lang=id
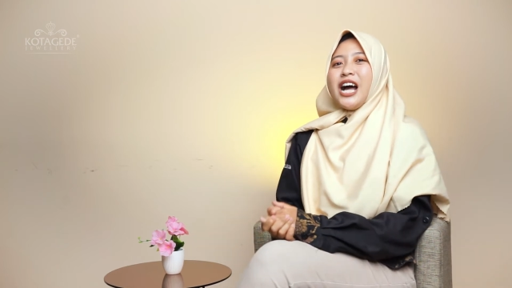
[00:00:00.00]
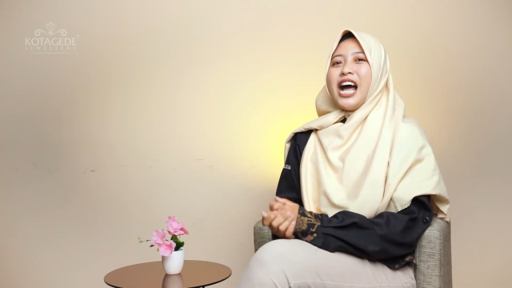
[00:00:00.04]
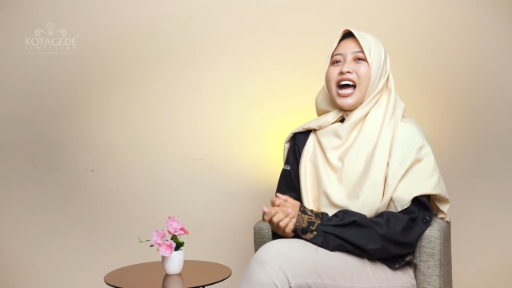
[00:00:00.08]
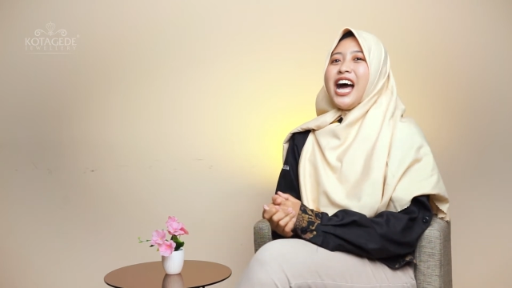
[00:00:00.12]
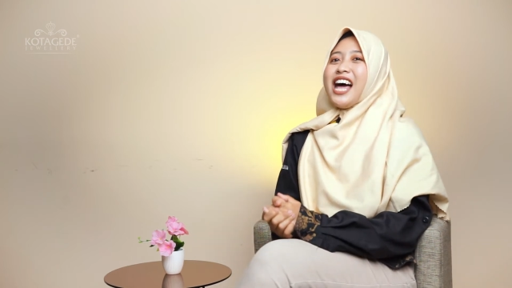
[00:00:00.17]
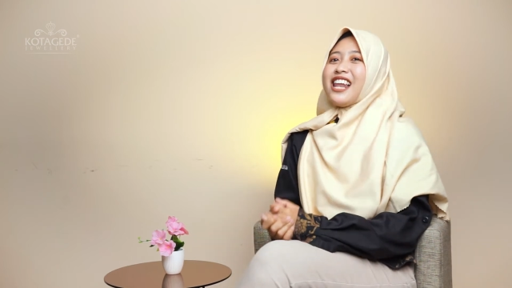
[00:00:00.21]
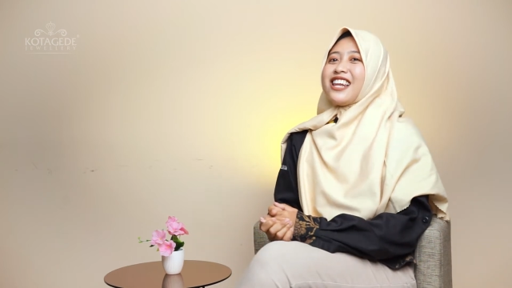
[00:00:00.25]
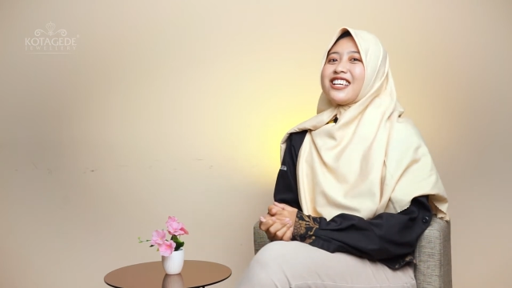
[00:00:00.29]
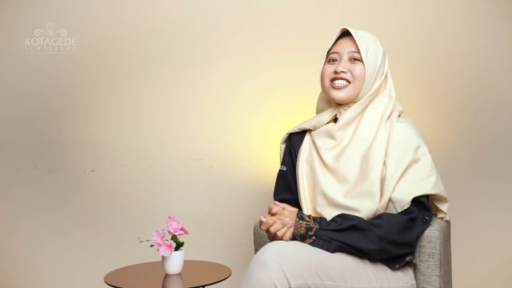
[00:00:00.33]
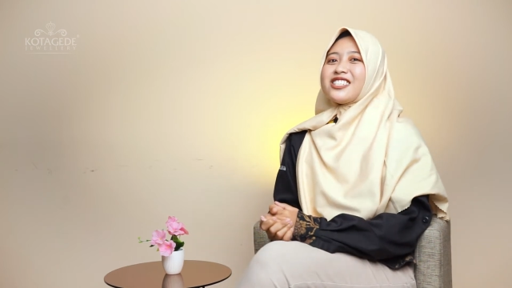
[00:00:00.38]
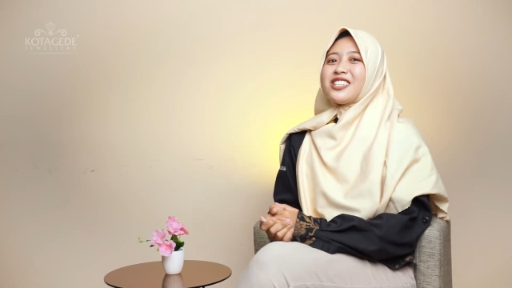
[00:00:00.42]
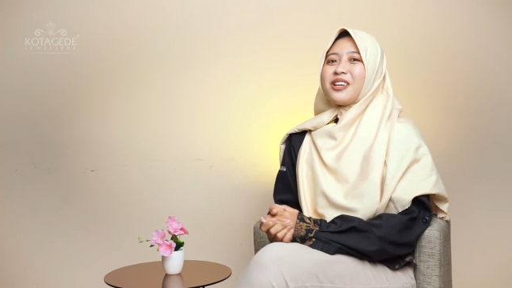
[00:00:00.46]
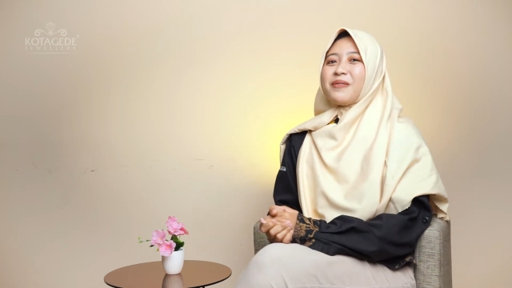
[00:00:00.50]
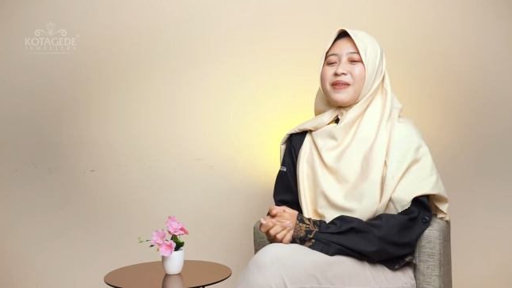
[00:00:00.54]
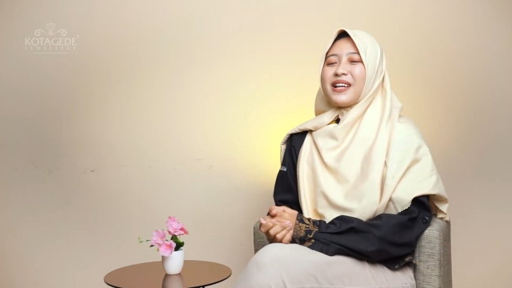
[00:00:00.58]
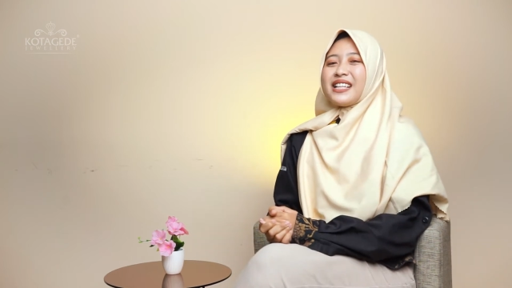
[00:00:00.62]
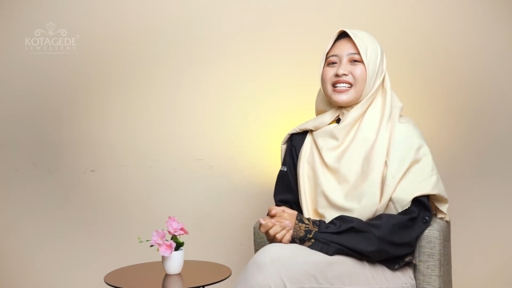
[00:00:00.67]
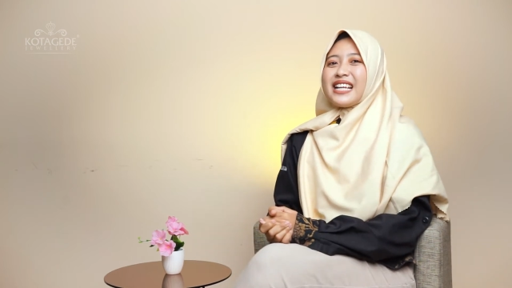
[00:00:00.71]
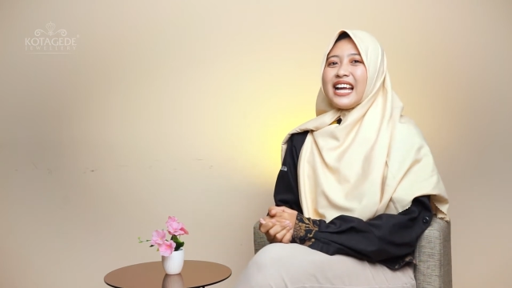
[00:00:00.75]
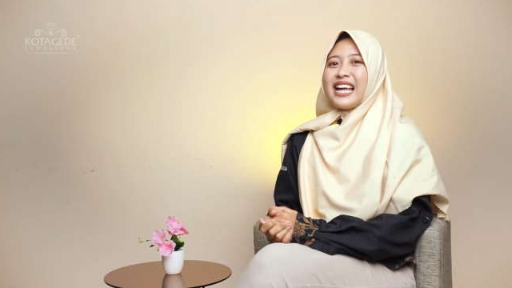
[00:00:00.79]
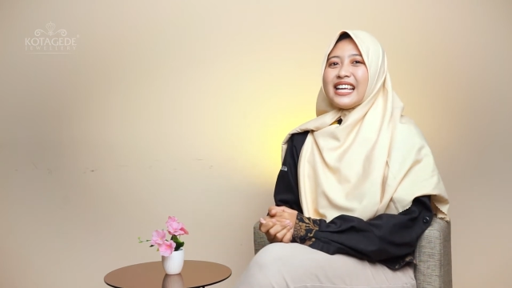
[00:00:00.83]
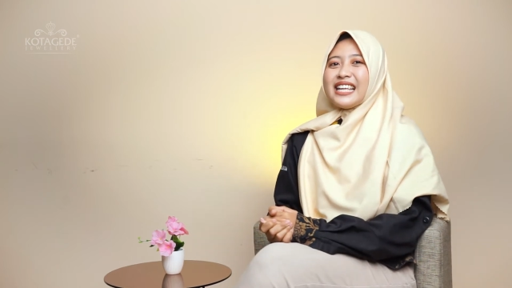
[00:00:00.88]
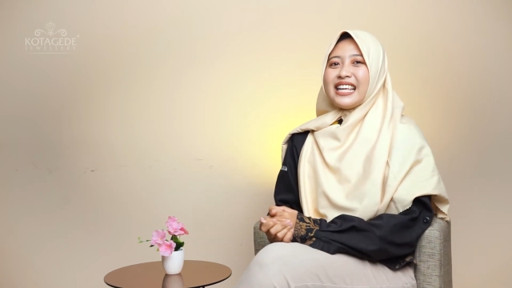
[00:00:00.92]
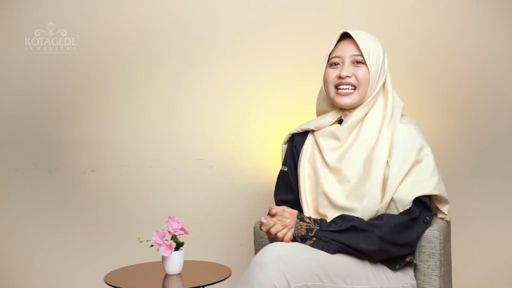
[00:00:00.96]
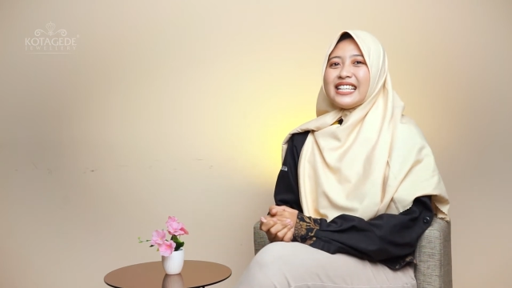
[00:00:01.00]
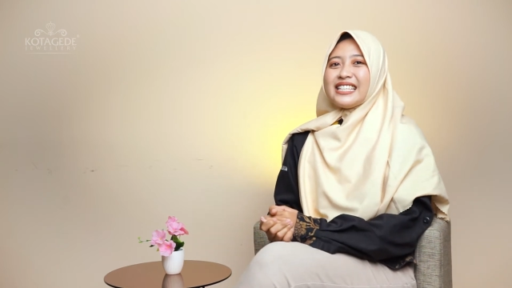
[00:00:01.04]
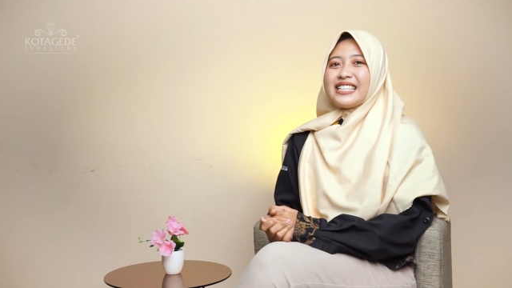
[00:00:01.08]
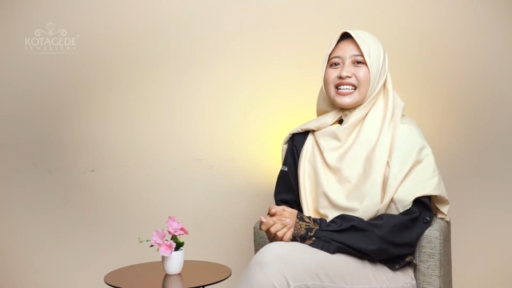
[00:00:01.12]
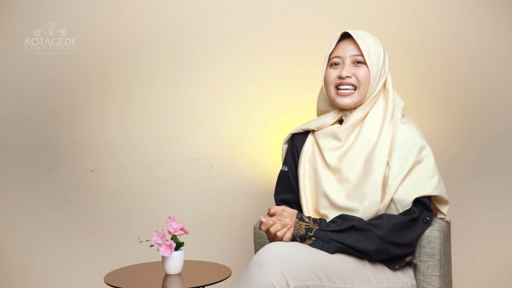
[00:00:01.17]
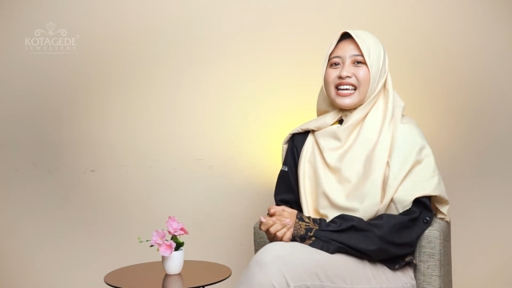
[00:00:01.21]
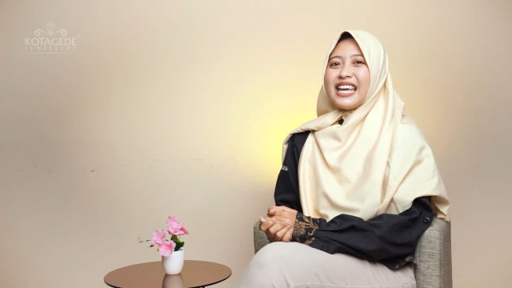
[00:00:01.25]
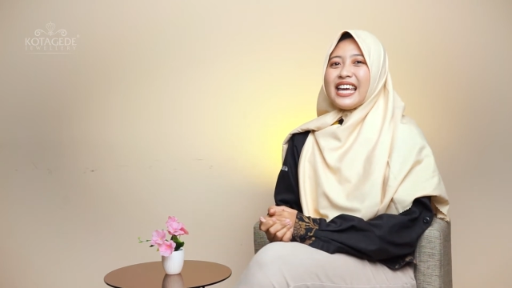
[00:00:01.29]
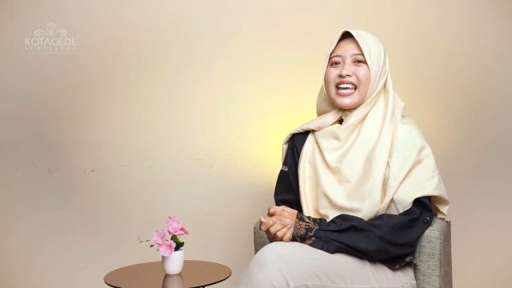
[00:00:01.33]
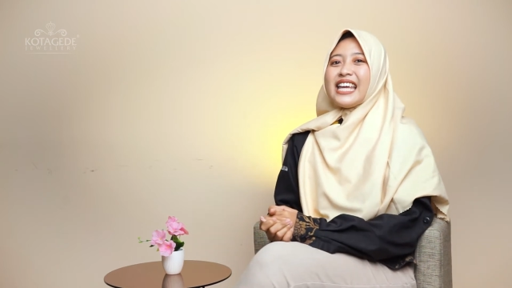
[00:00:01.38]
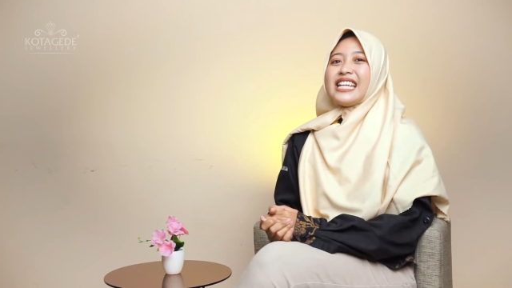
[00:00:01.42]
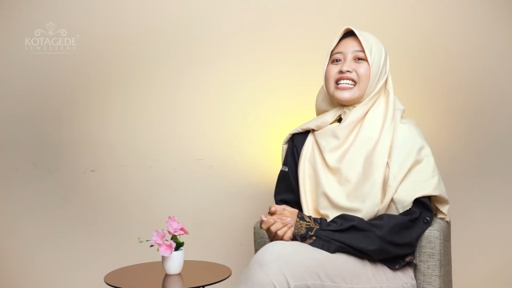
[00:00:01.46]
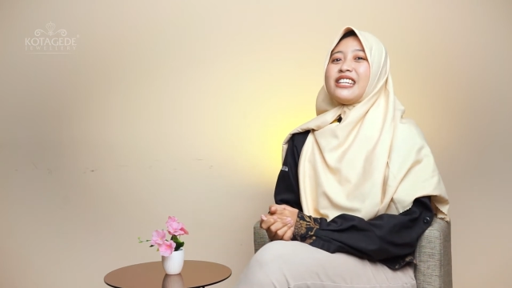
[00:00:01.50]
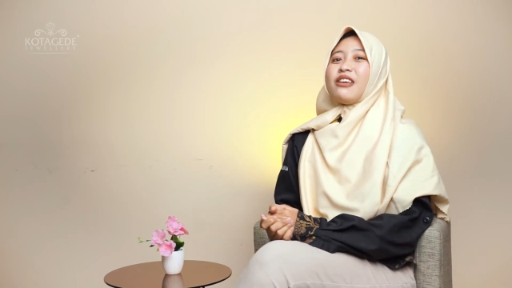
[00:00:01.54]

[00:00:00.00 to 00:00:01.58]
Halo sobat KGJ,